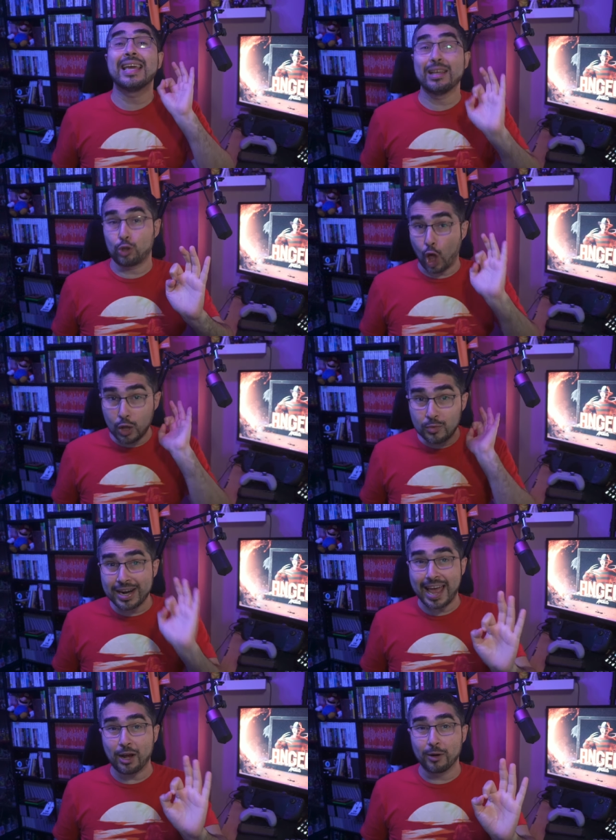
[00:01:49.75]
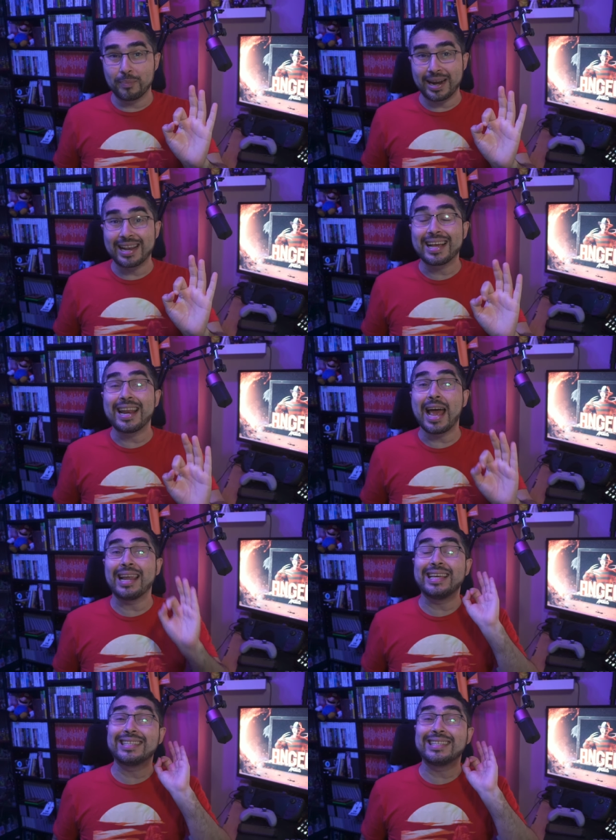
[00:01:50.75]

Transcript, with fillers: y todo un récord para el canal.